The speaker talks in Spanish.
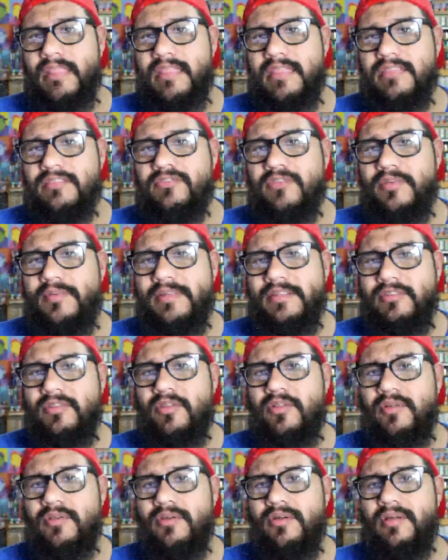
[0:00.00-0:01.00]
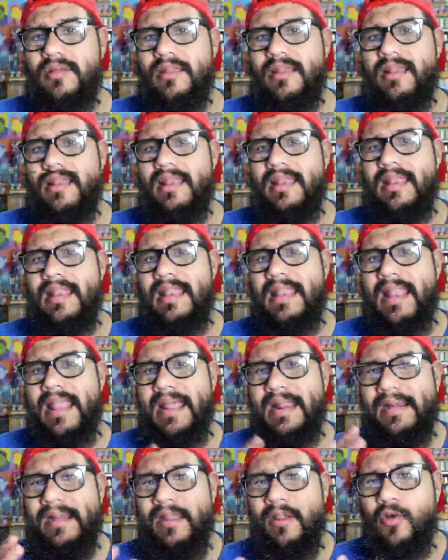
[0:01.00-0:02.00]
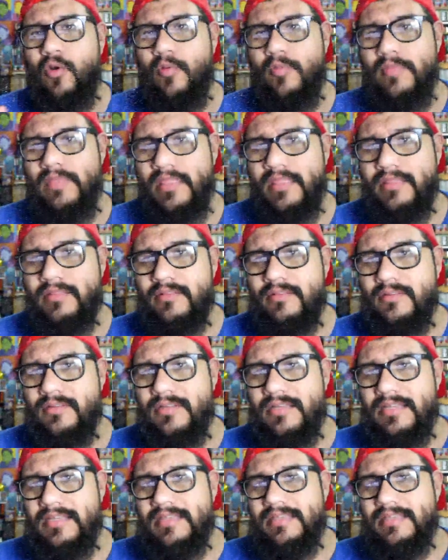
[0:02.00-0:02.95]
Sobre todo la recomiendo